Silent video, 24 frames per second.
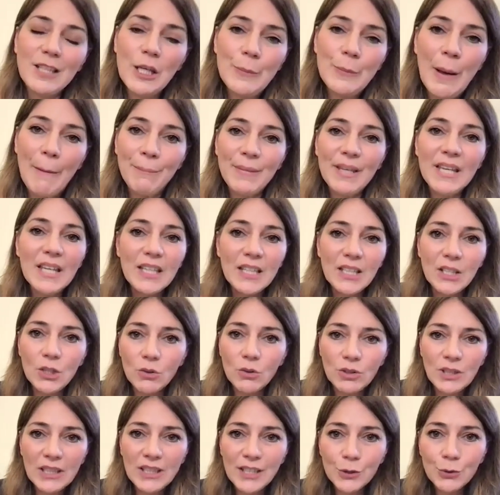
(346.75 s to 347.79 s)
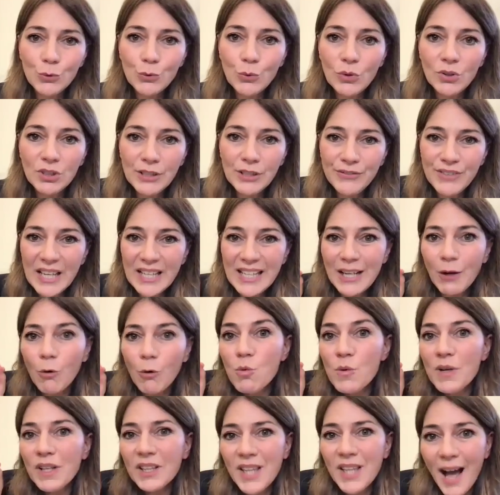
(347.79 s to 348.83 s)
dei bambini o degli adulti viene
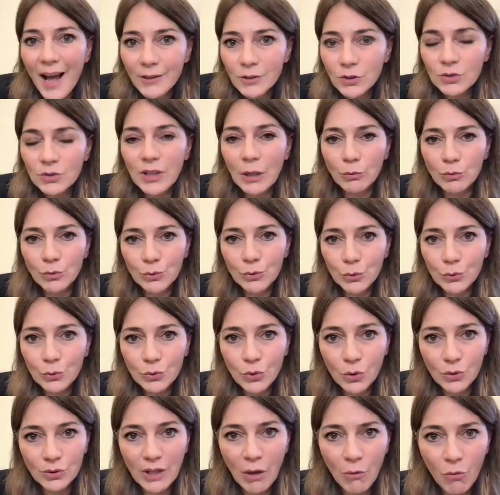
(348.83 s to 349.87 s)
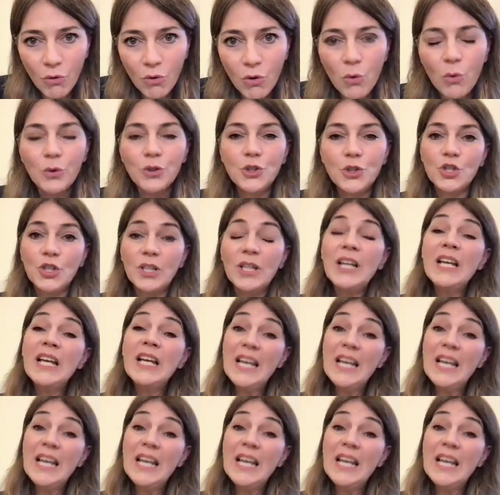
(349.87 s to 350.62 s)
guidato da un tutor, da un coach